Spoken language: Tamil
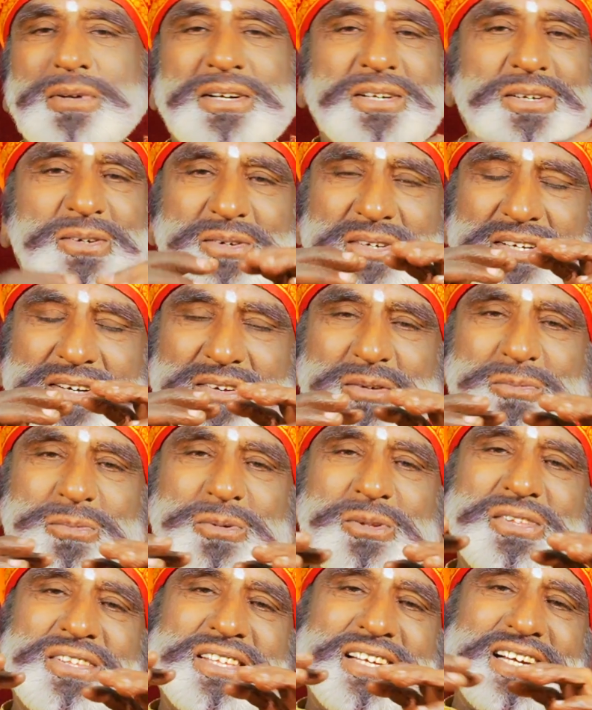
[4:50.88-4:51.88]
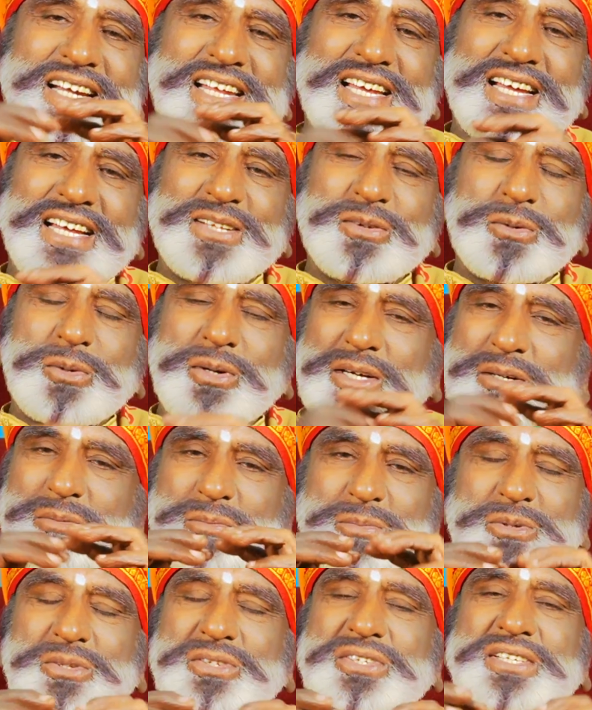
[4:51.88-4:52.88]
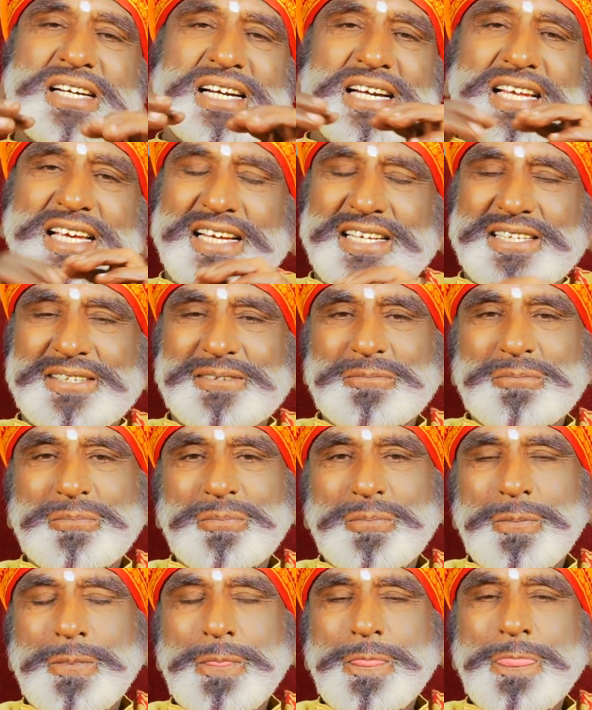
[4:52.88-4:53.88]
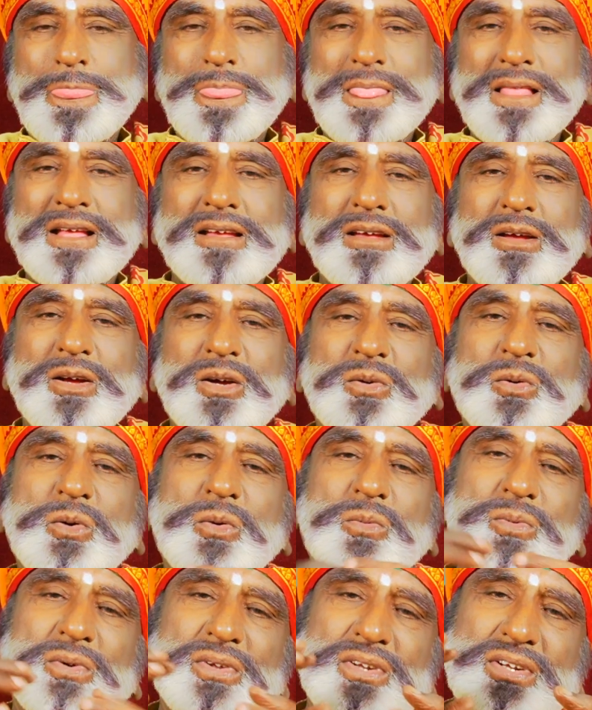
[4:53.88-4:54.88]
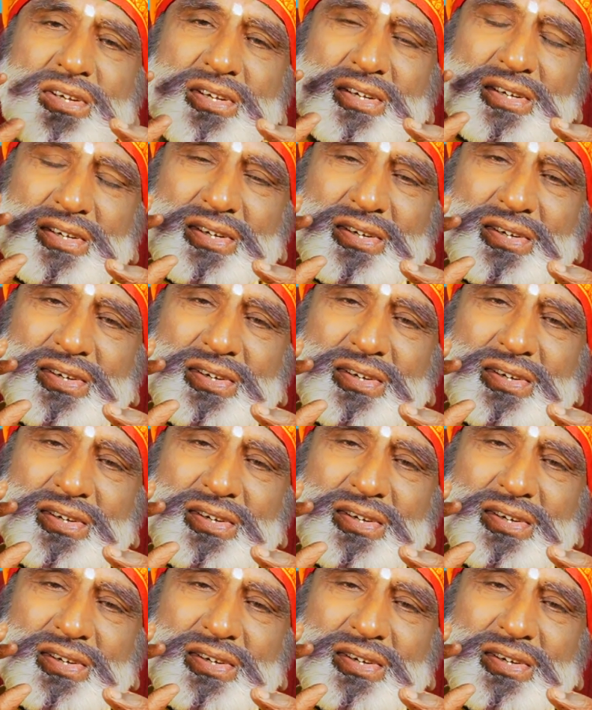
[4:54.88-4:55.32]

இந்த மண்ணுன்னு அவருக்கு புதுசு கிடையாது உலகம் புதுசு கிடையாது ஒவ்வொரு